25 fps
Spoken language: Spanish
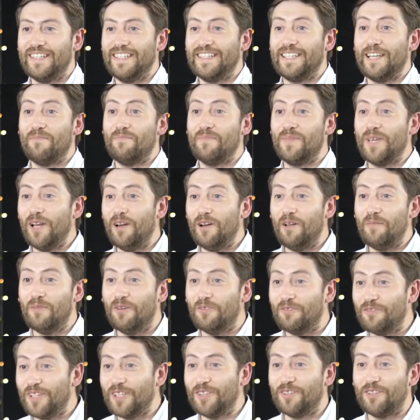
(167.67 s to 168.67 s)
Y también lo
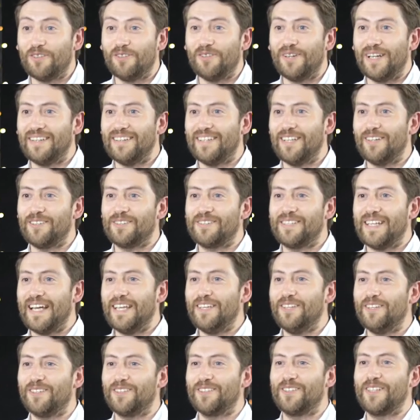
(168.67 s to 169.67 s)
hemos visto durante los
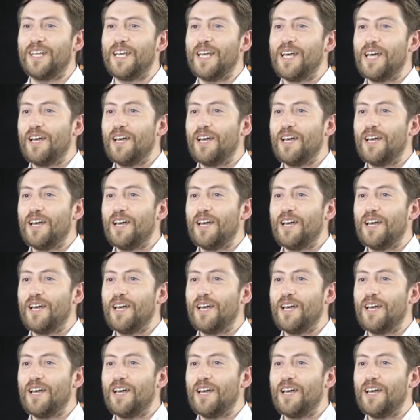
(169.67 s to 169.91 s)
años,